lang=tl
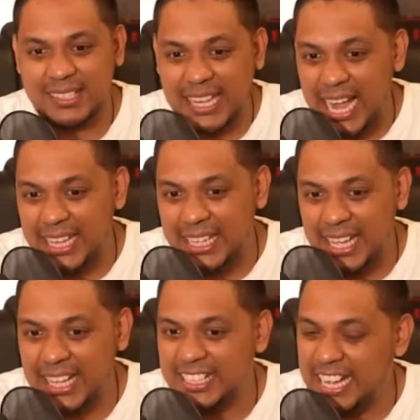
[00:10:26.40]

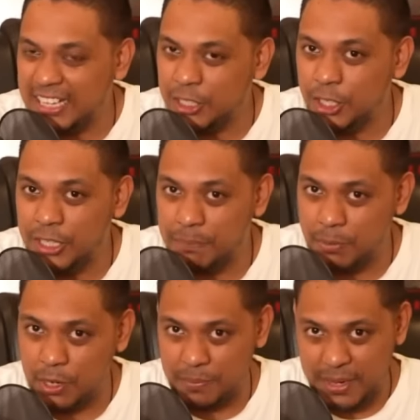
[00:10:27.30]
Study and get your
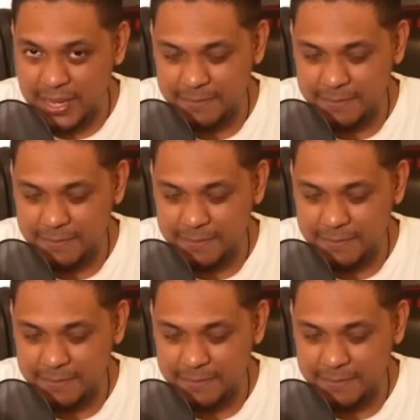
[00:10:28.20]
diploma.